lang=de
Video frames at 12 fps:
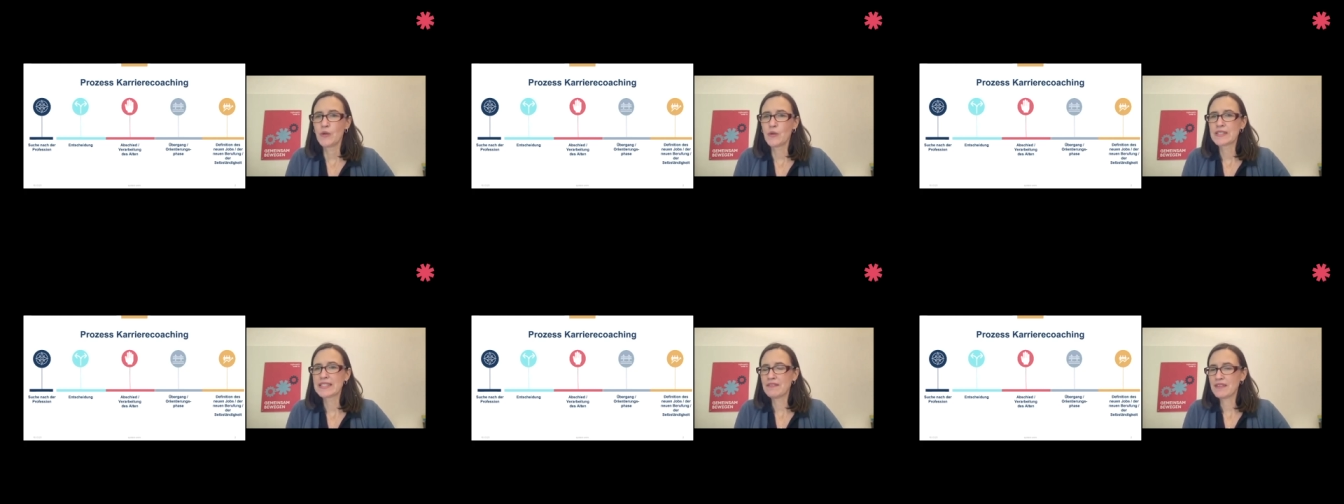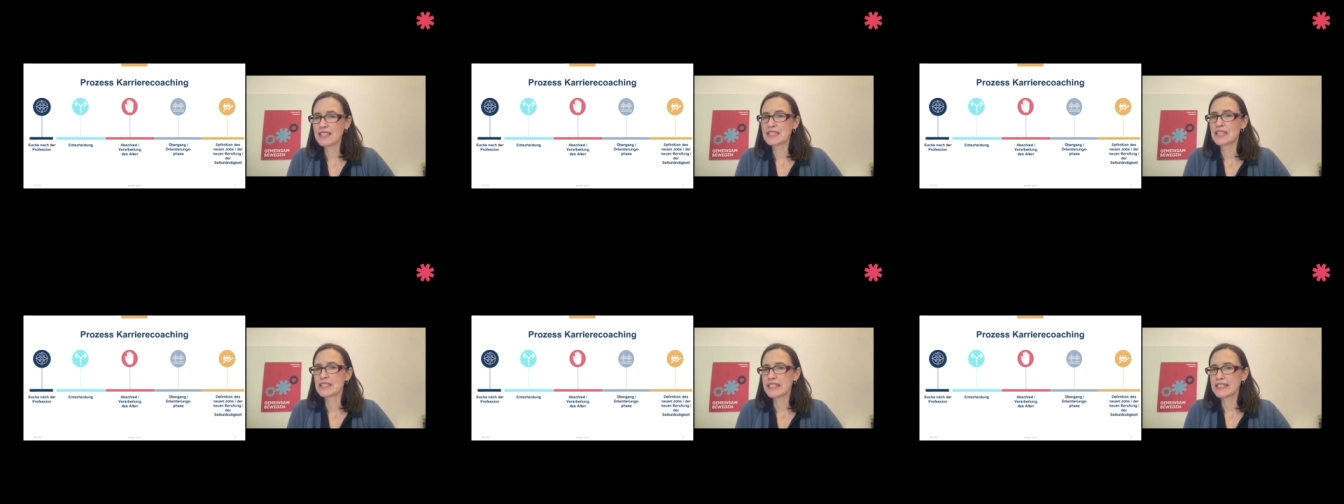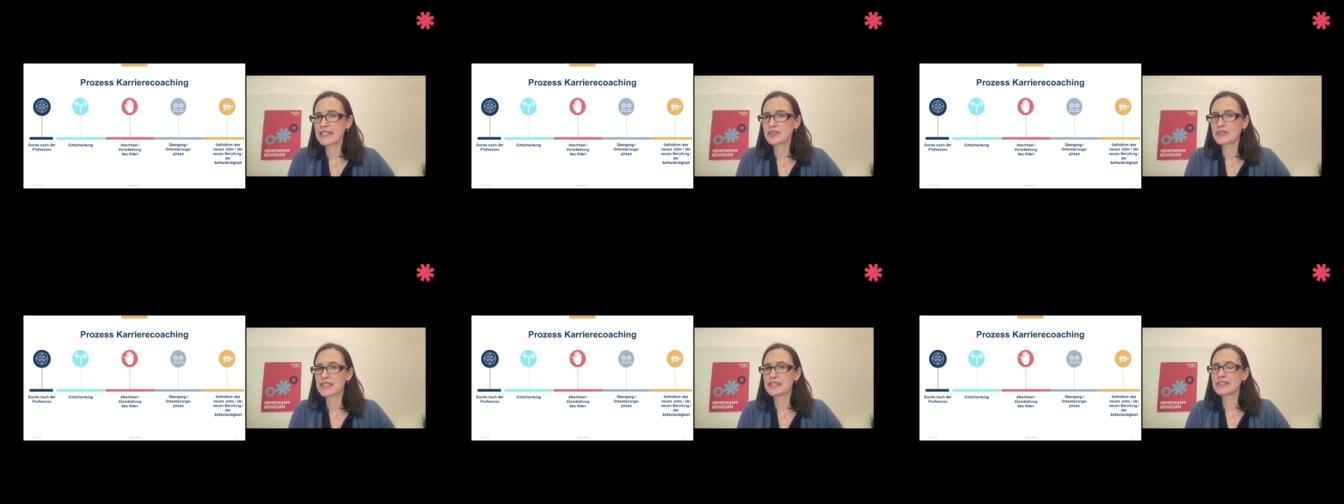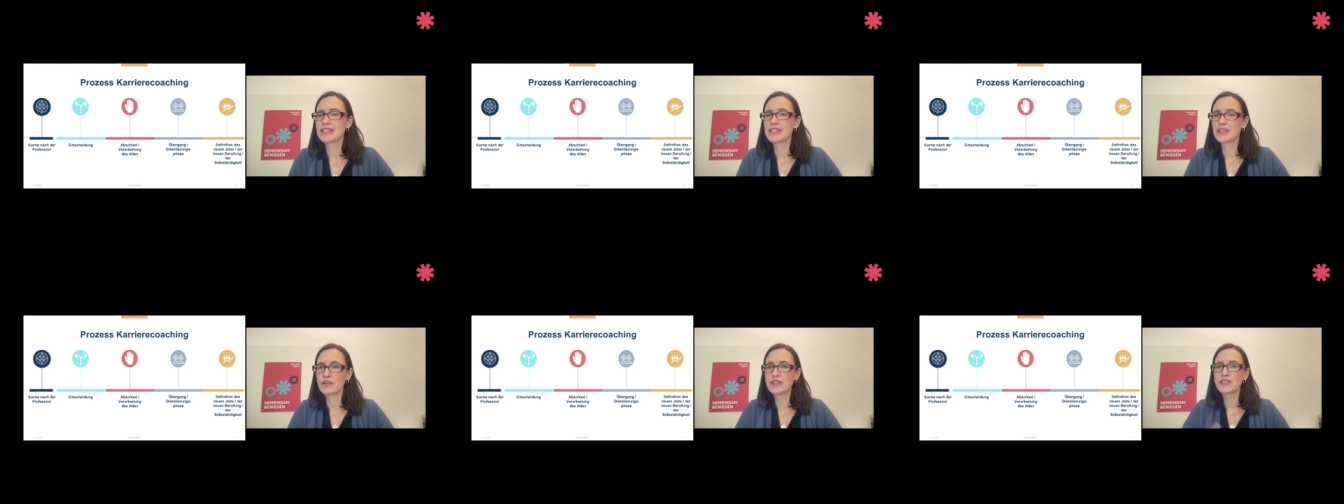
Und da war es tatsächlich so, dass dieser neue